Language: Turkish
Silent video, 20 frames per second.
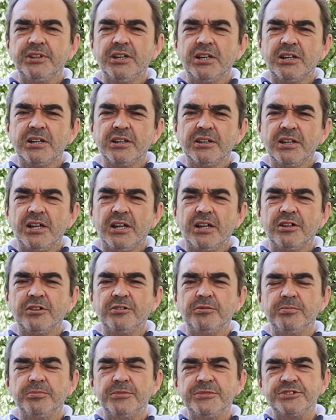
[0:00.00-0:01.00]
yakala,
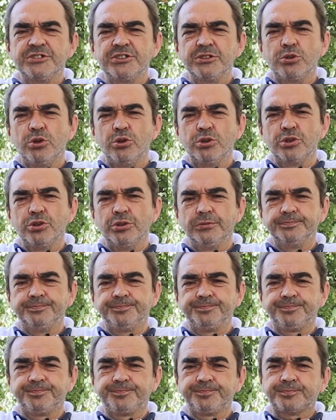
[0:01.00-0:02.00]
bizi koru
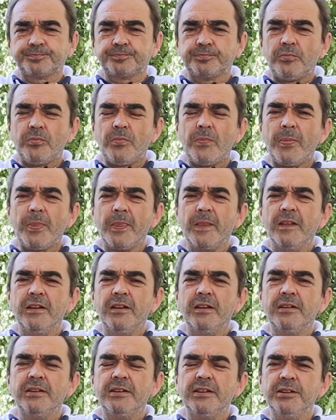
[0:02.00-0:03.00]

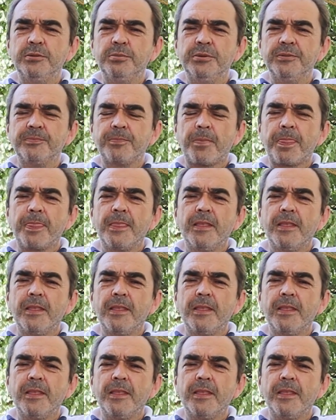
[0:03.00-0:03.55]
gibi